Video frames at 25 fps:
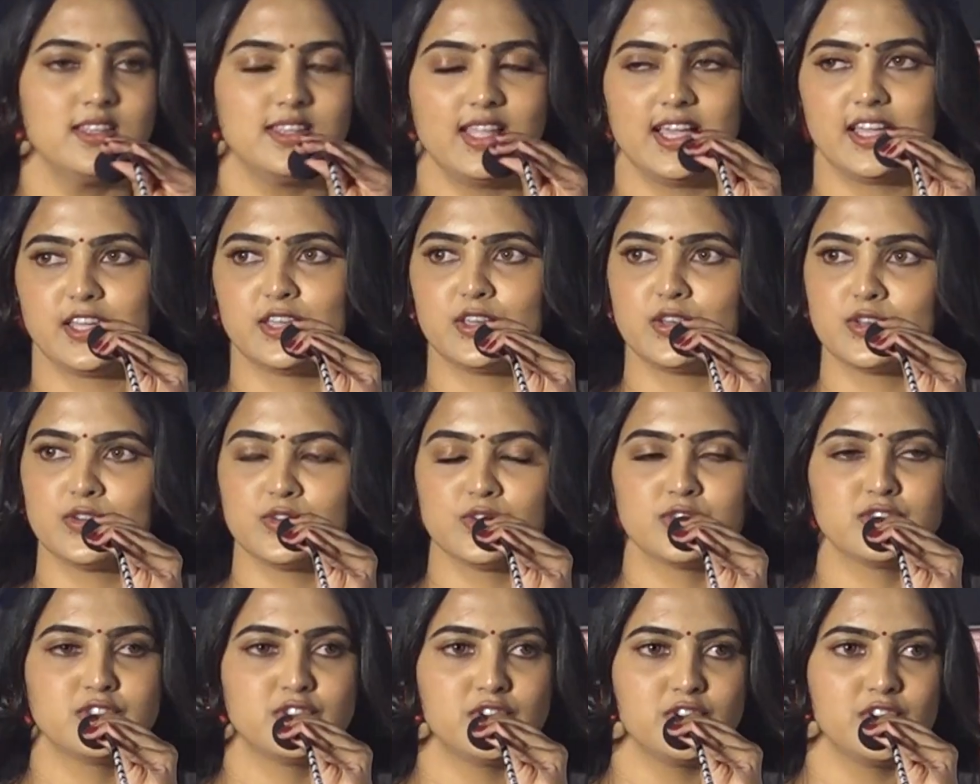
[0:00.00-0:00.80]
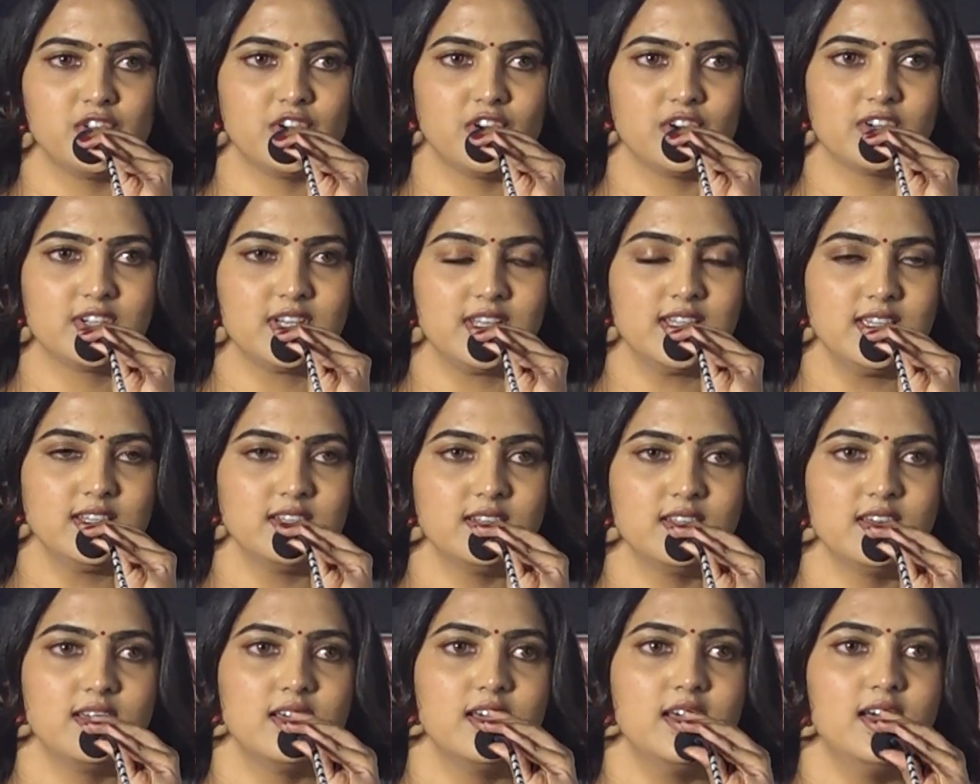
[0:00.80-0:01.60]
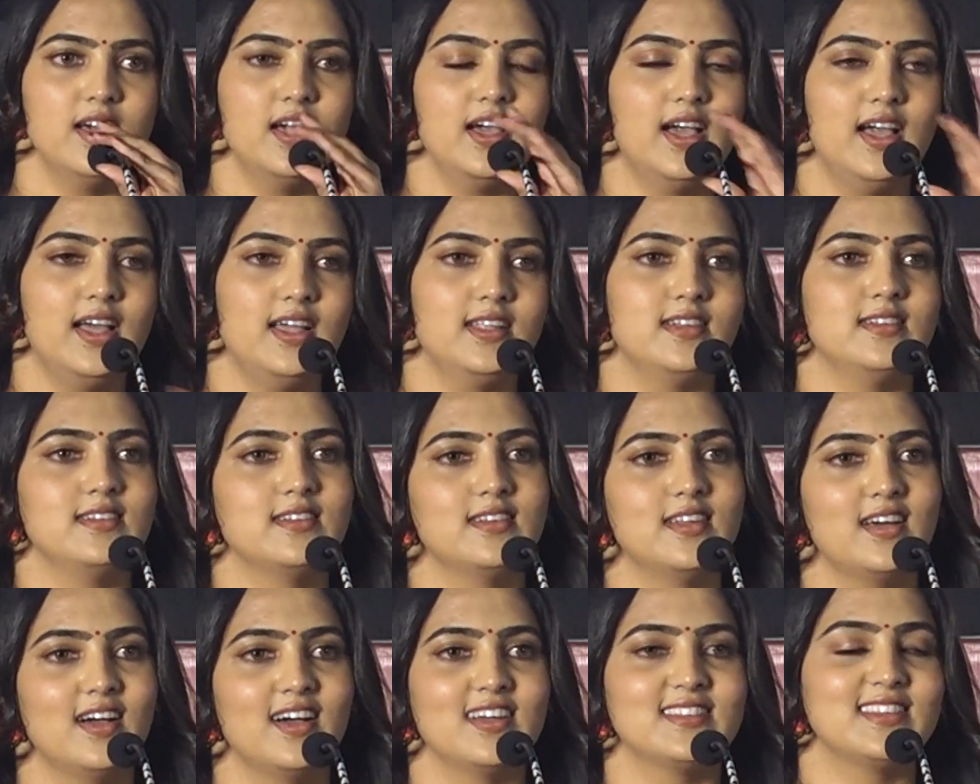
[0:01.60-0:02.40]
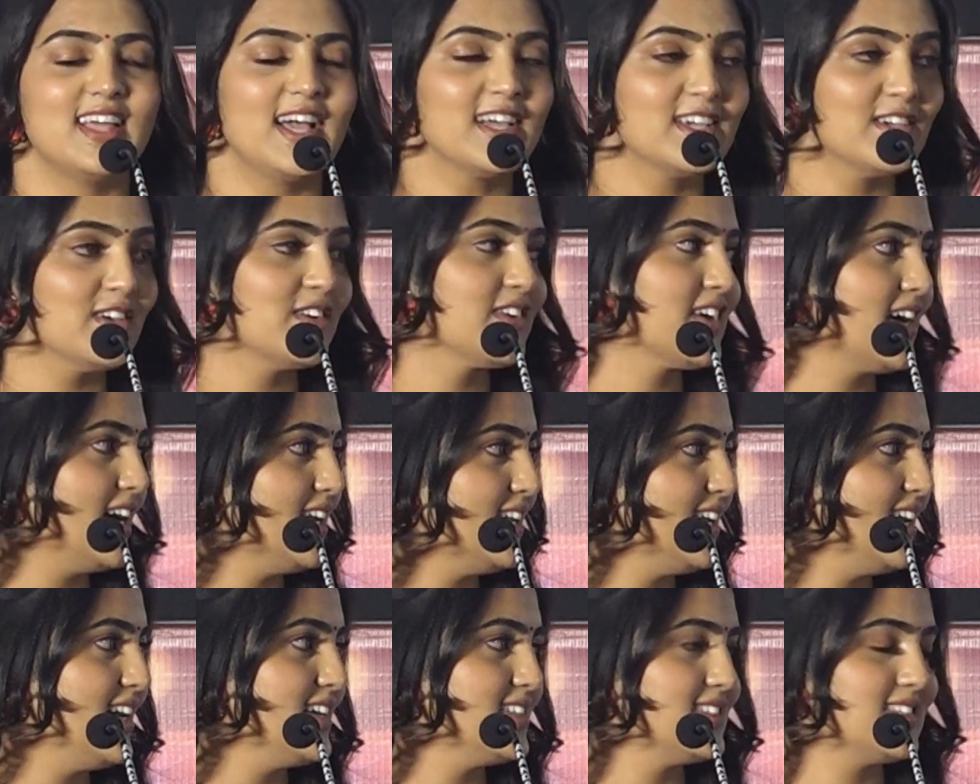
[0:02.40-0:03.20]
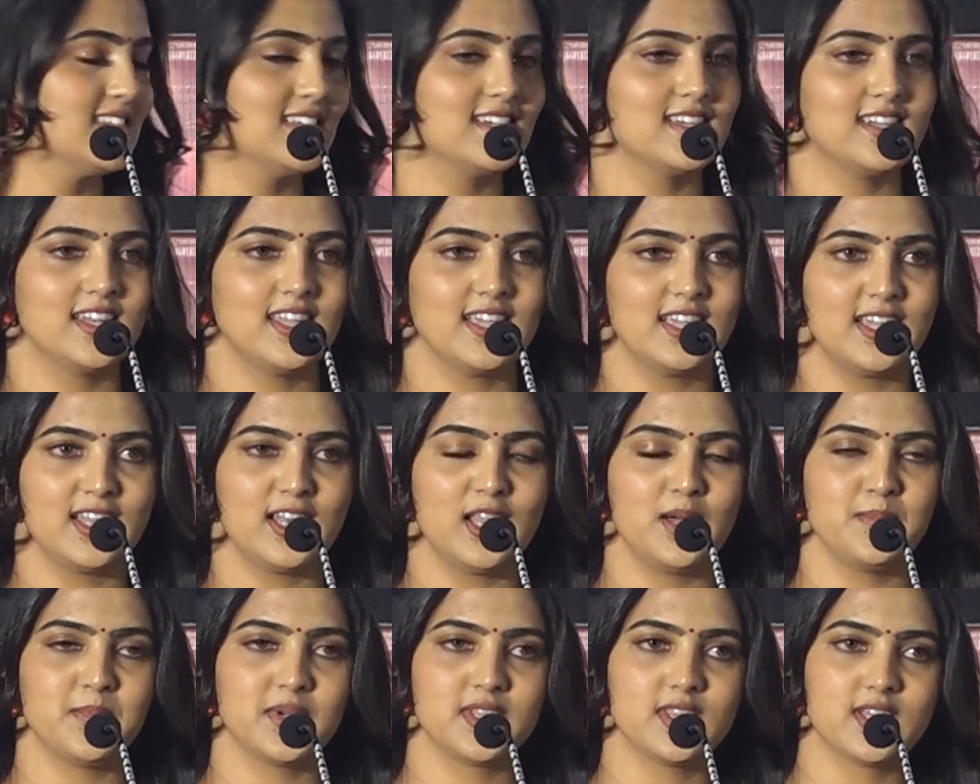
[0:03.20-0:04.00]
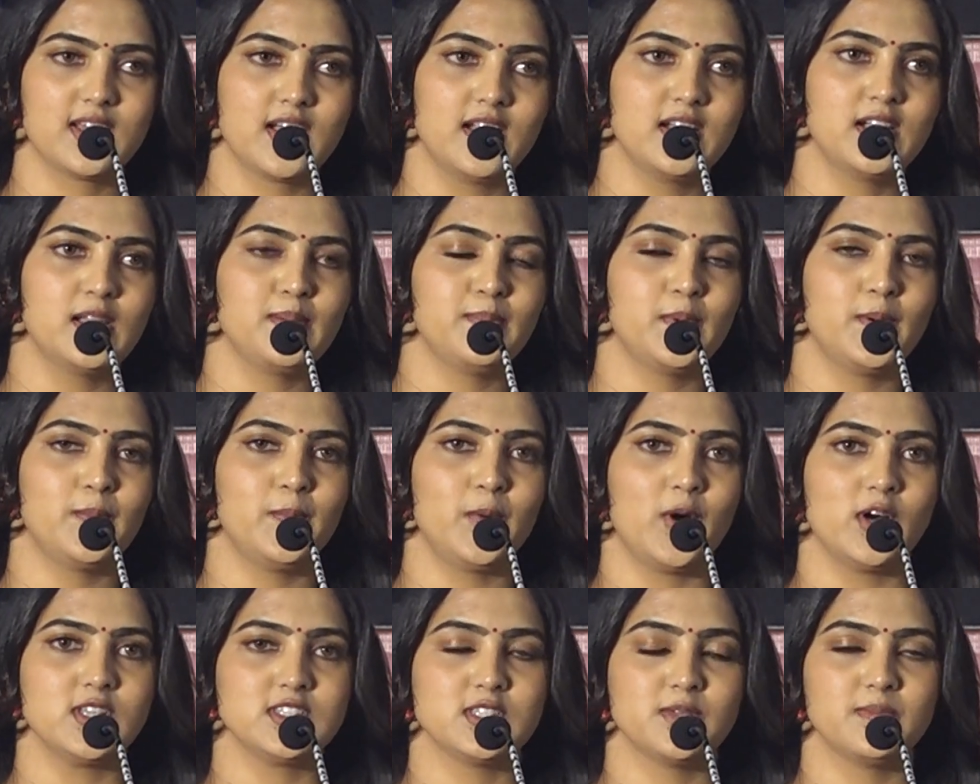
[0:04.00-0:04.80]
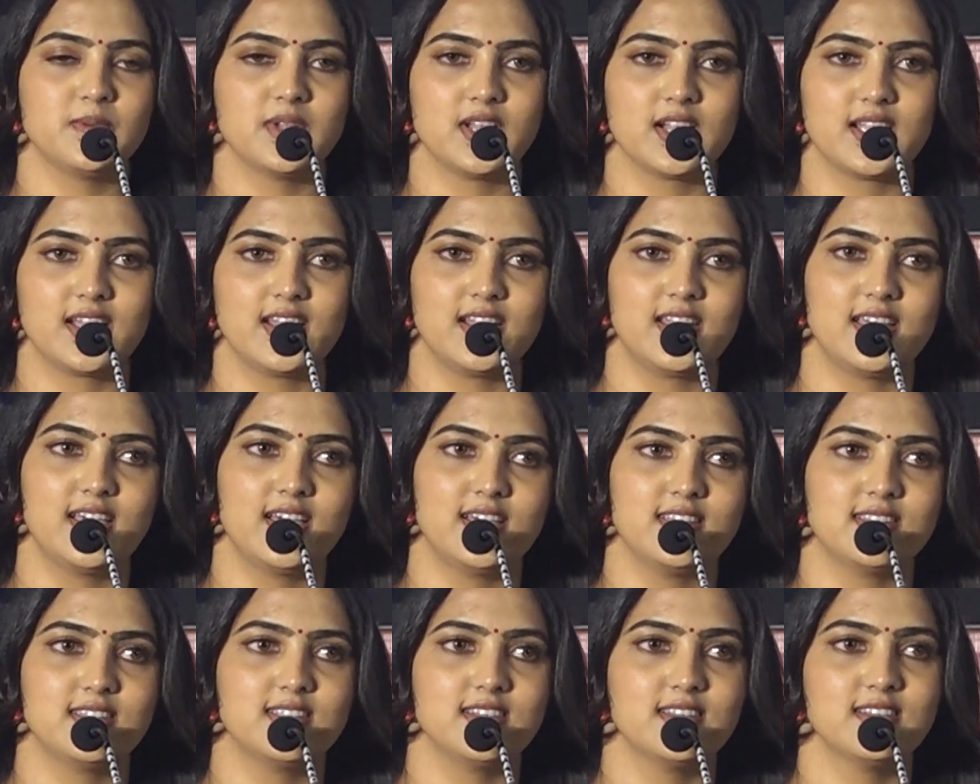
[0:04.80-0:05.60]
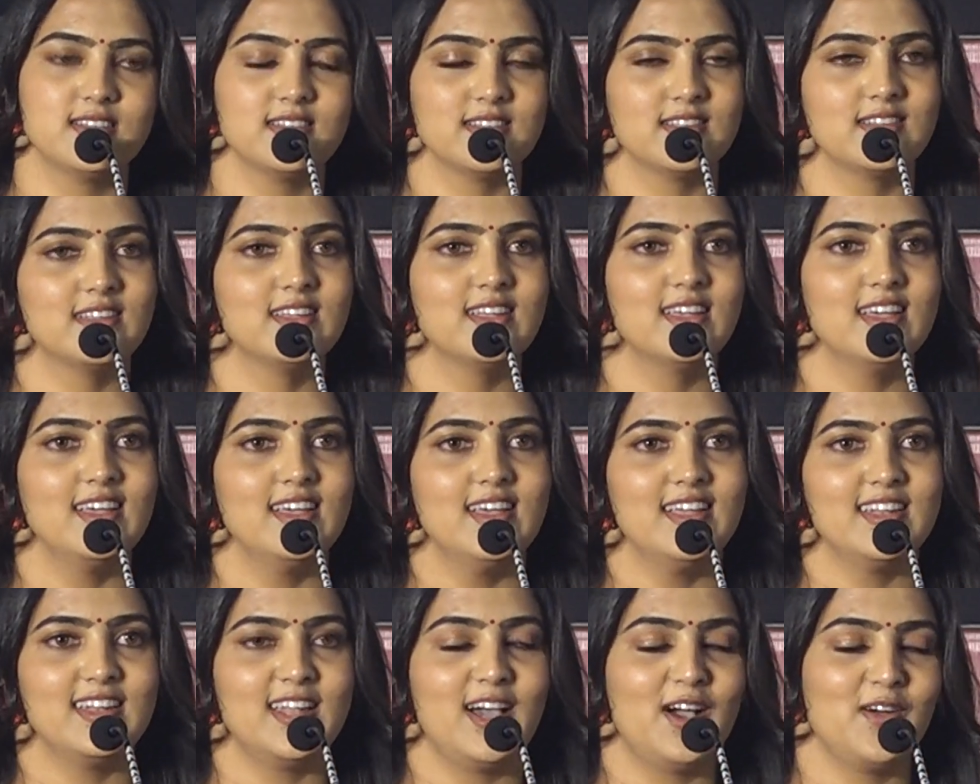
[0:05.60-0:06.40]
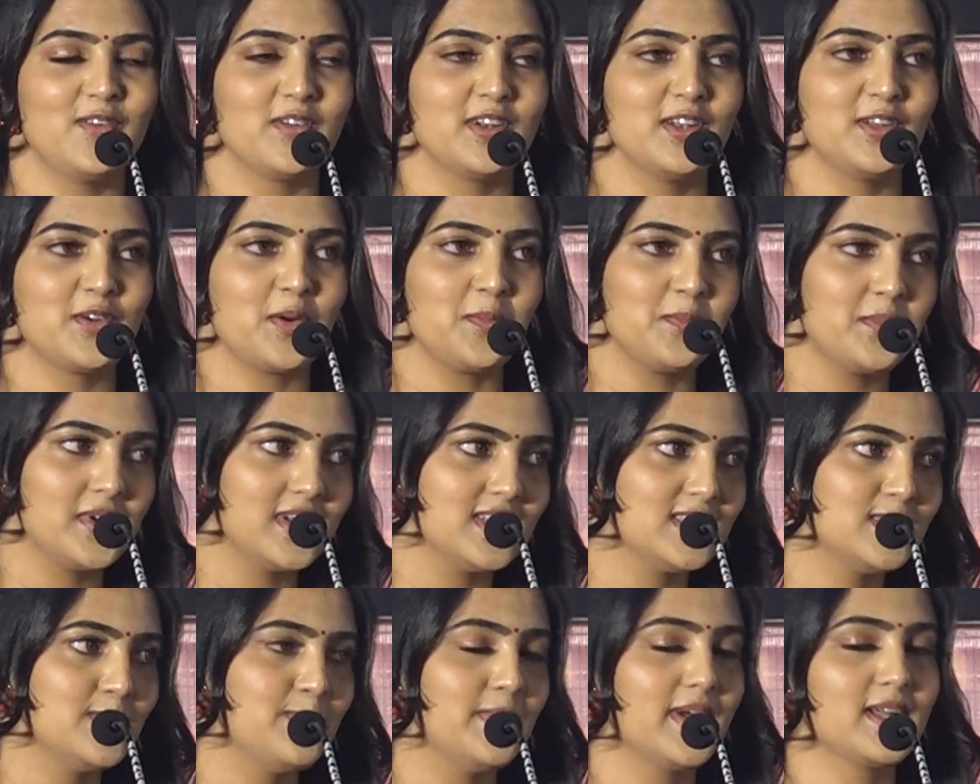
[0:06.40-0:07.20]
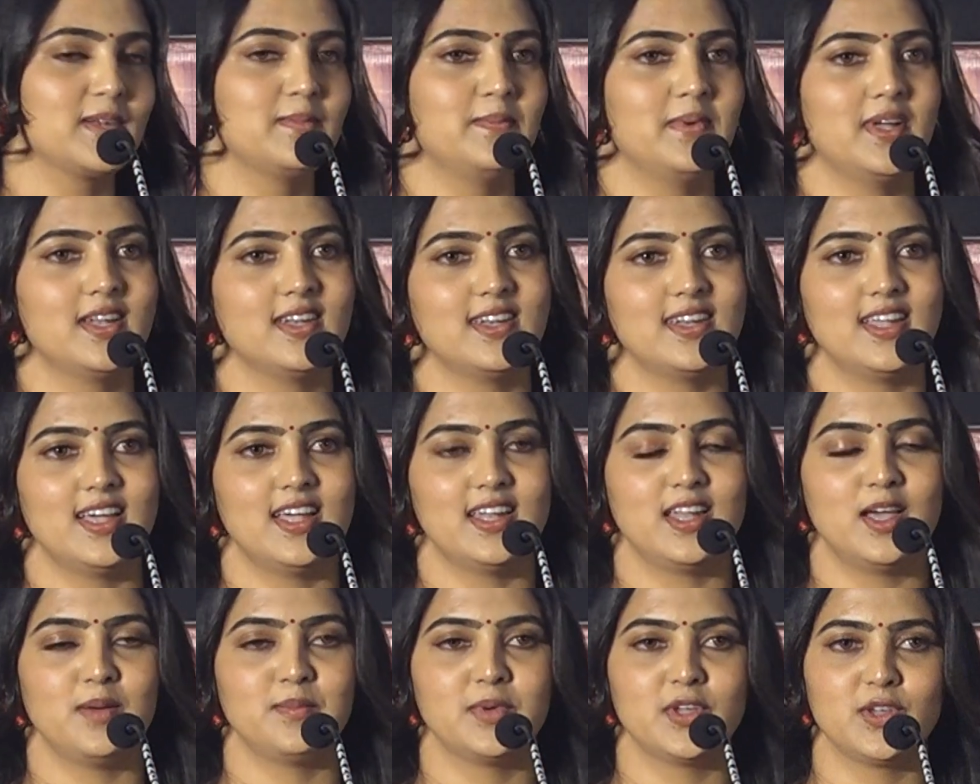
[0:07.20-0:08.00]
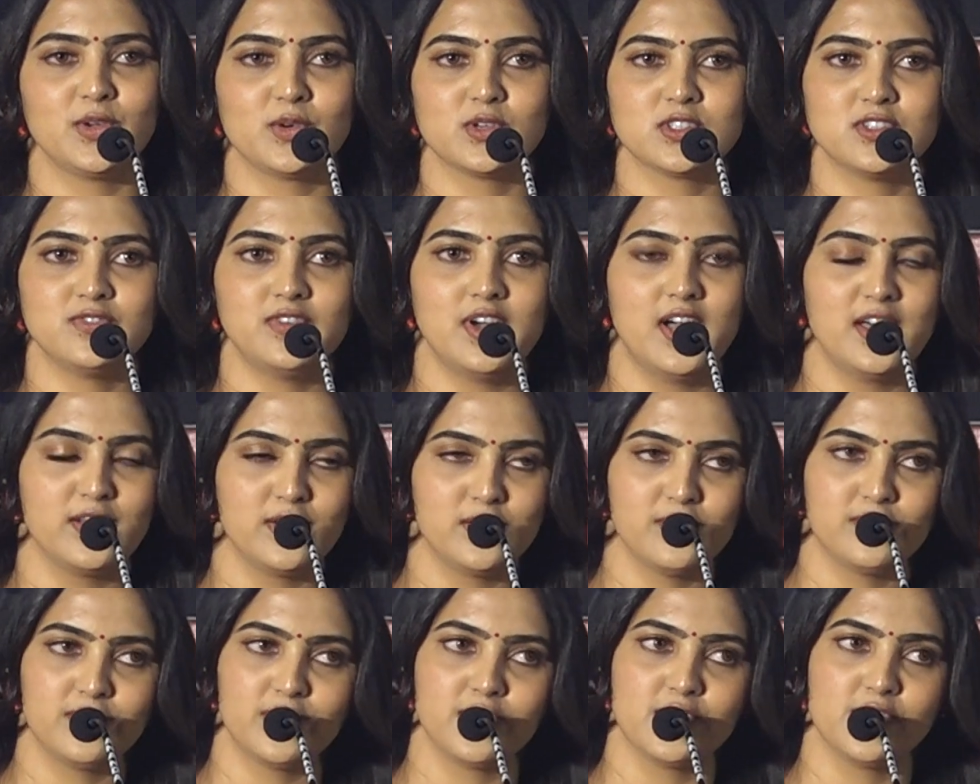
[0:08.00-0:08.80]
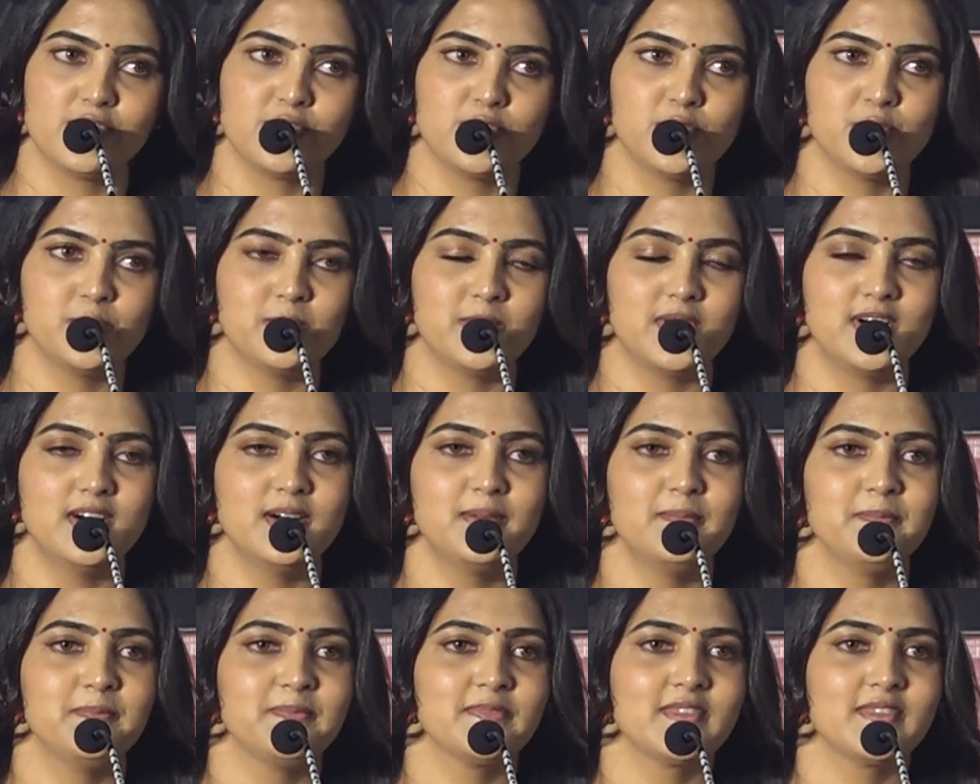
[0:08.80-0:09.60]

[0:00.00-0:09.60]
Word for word: தேங்க்யூ ஸ்டுடியோ க்ரீன் அண்ட் தேங்க்யூ கல்யாண் சார் நீங்கள் இல்லாமல் இது கண்டிப்பாக பாசிபிள் கிடையாது நான் உங்களை ரொம்ப ரெஸ்பெக்ட் பண்ணுறேன் ஐம் ஹியூஜ் ஃபேன் ஆஃப் யுவர் ஹியூமர்